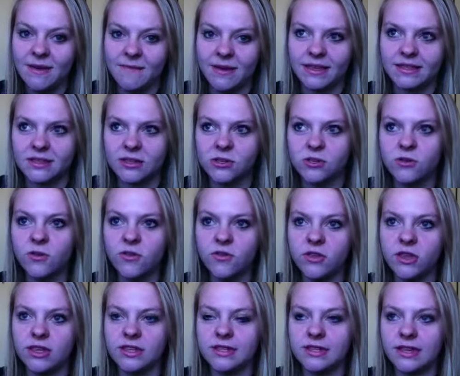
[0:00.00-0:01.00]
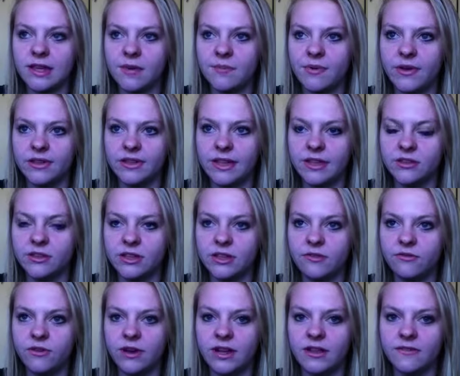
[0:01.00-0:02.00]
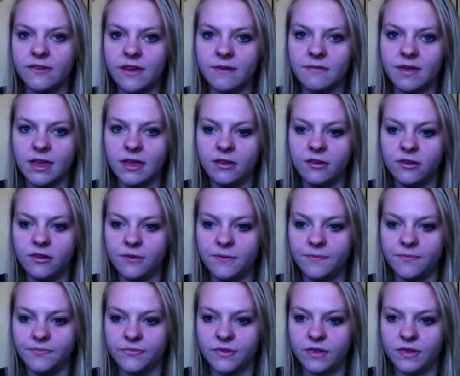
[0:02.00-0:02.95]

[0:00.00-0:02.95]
parce que je trouve que c'est important de dévoiler vraiment